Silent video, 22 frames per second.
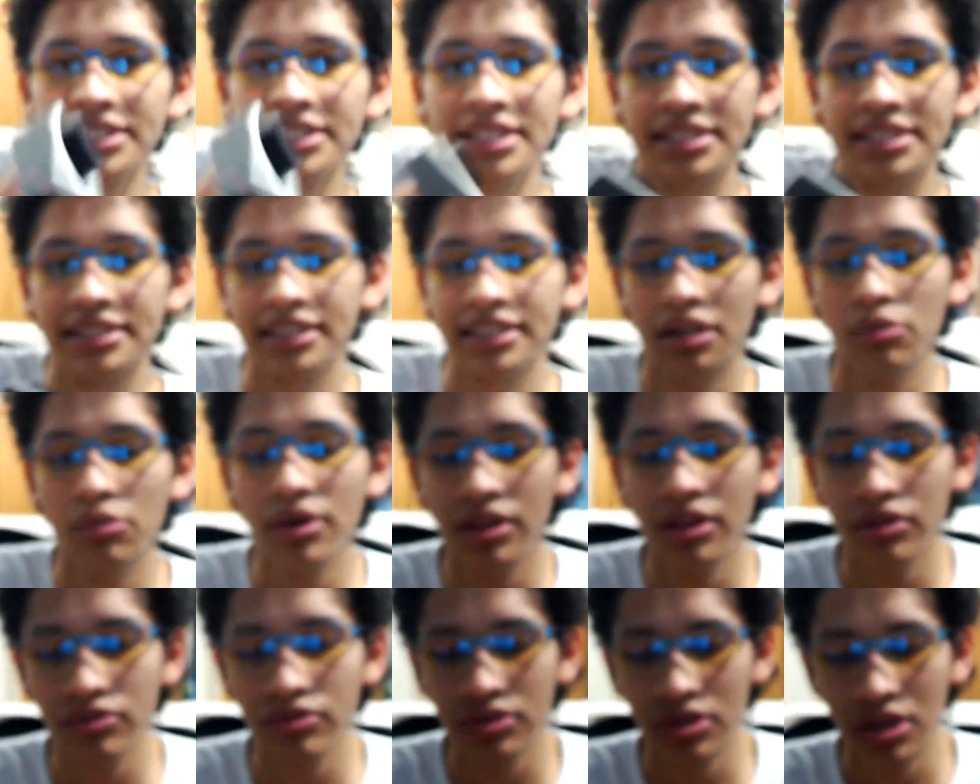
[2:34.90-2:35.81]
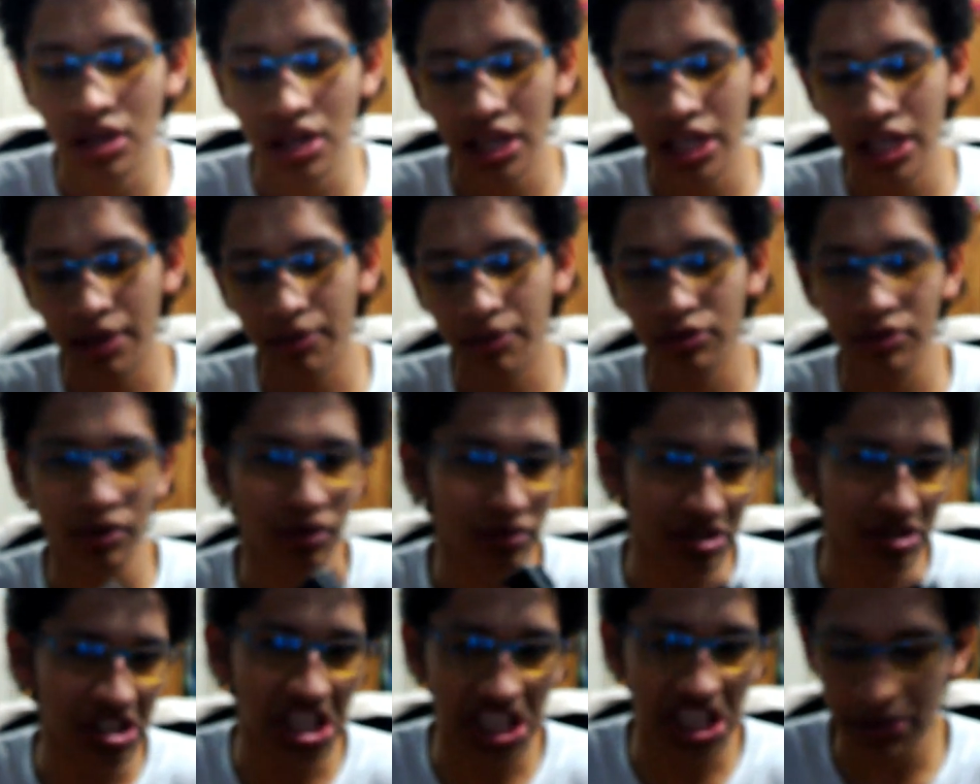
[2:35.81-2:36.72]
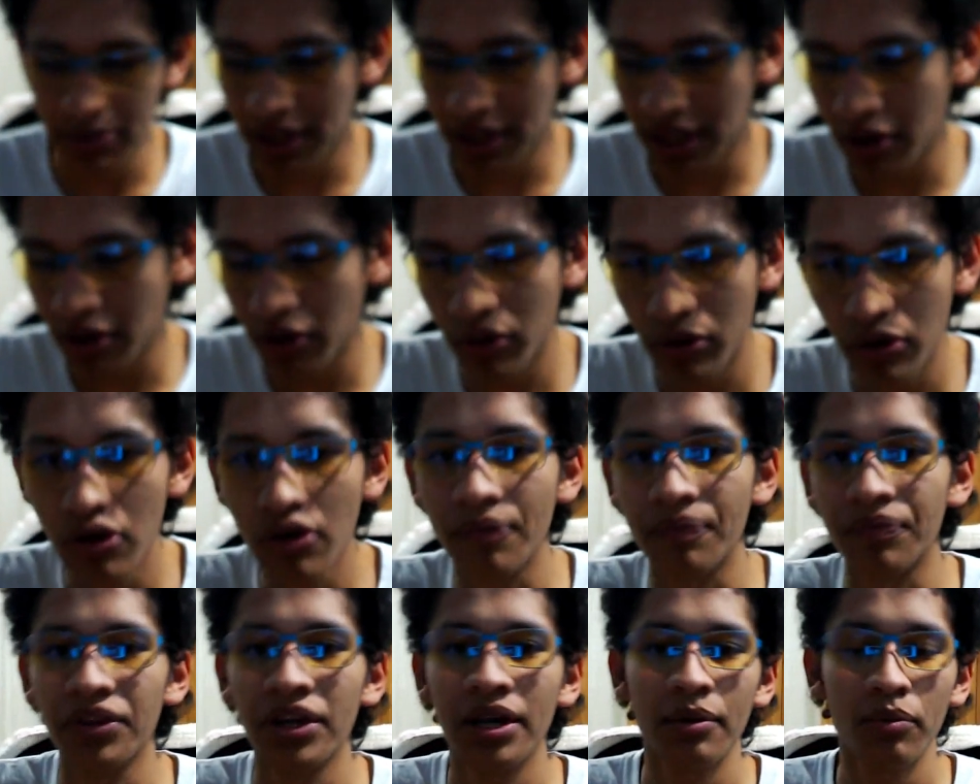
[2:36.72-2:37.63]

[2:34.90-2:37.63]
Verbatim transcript: a 60 cuadros. Y pues bueno, si es video o no.